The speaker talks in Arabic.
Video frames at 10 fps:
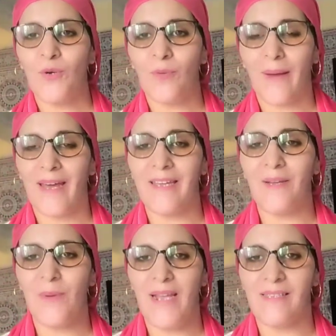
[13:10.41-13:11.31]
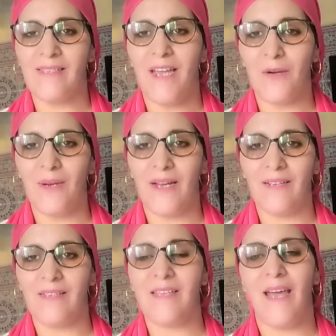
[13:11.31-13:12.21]
وبقاي واحد الساعه ولا
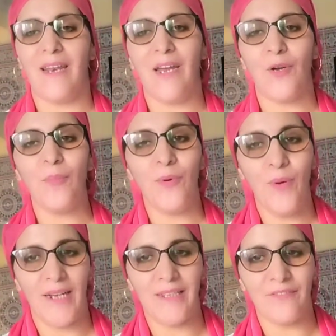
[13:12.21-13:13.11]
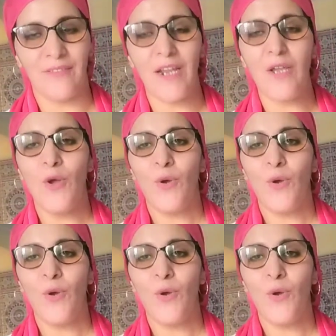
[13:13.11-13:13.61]
ساعه الا ربع وعاد فطري